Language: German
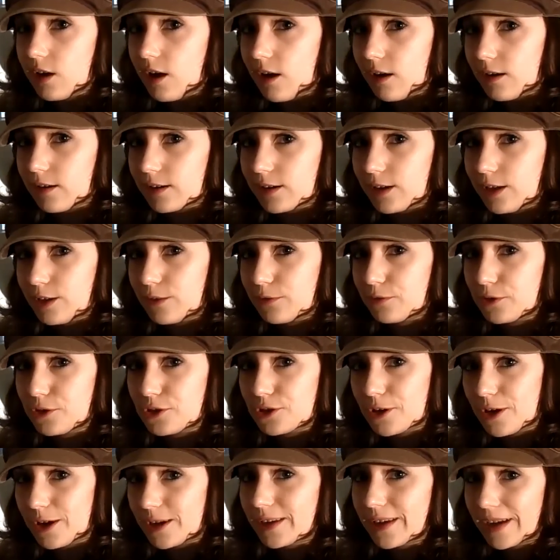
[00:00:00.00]
ja, ich
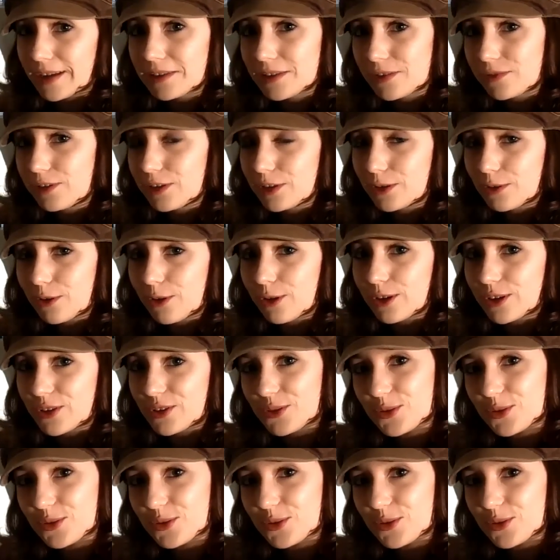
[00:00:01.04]
wünsche euch ganz viel Glück.